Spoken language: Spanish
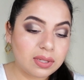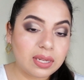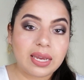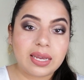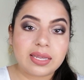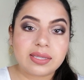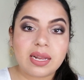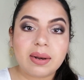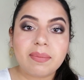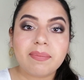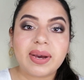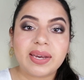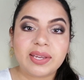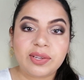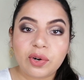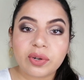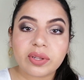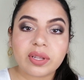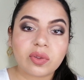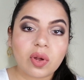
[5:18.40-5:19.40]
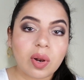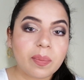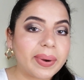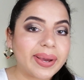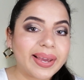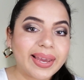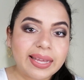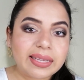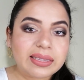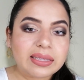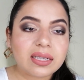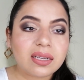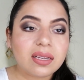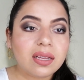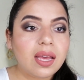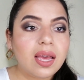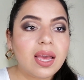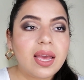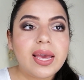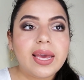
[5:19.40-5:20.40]
que es el mayor de todo el paquete,
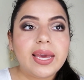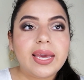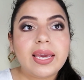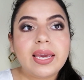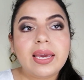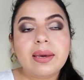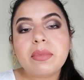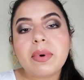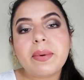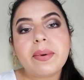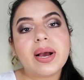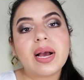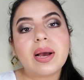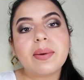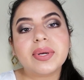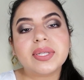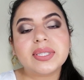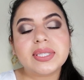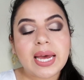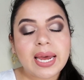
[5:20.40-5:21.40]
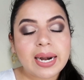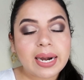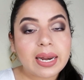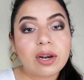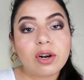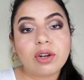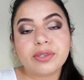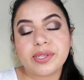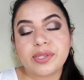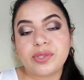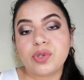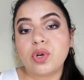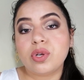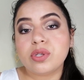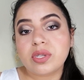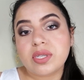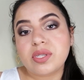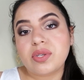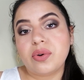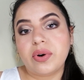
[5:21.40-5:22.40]
y me van a mandar los
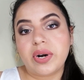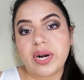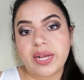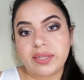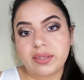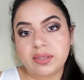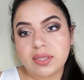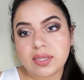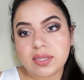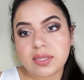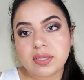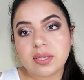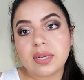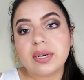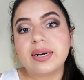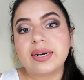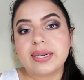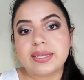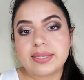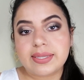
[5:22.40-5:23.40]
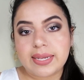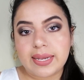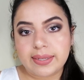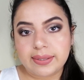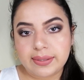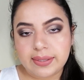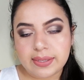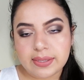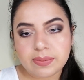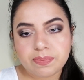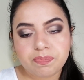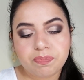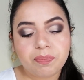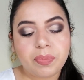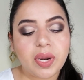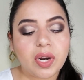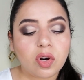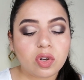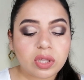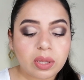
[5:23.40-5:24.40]
dos desodorantes restantes.
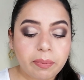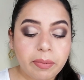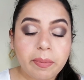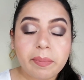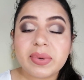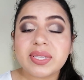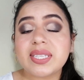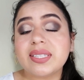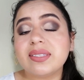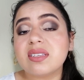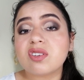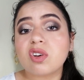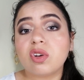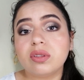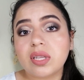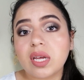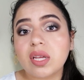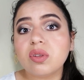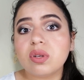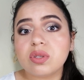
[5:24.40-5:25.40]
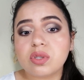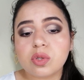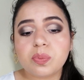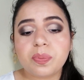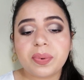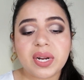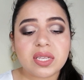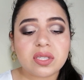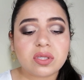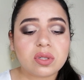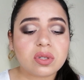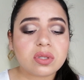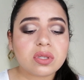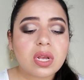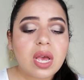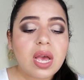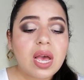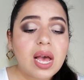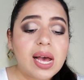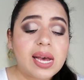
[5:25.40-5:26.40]
Pero también me están descontando esos
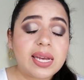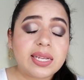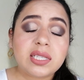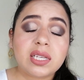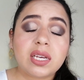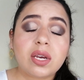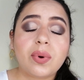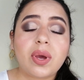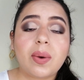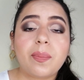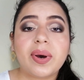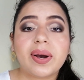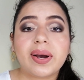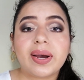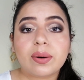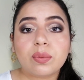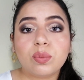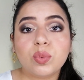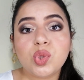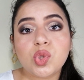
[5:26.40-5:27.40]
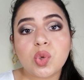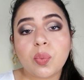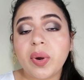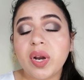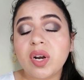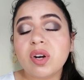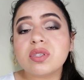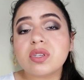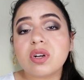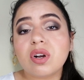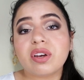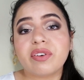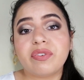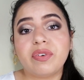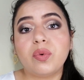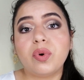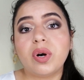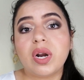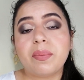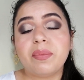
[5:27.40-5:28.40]
precios, así que voy a pagar mucho menos de lo que
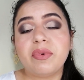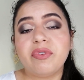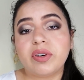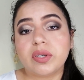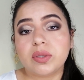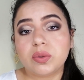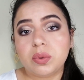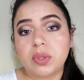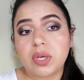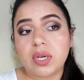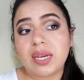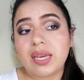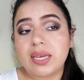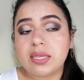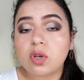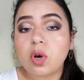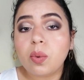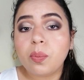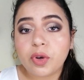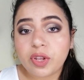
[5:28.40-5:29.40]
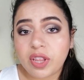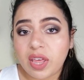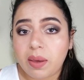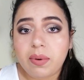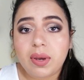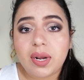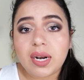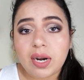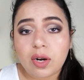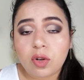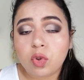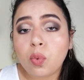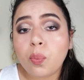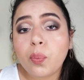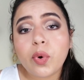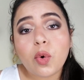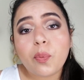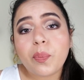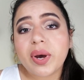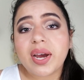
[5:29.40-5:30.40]
figura mi factura, que es como debe, claro,
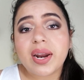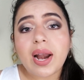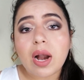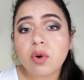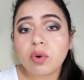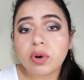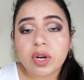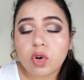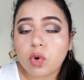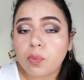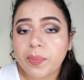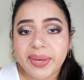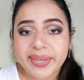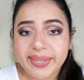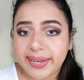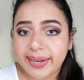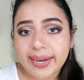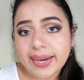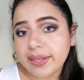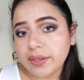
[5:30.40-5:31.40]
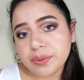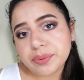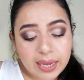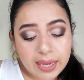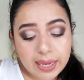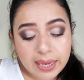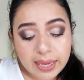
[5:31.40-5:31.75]
no puedo pagar algo que no me ha llegado.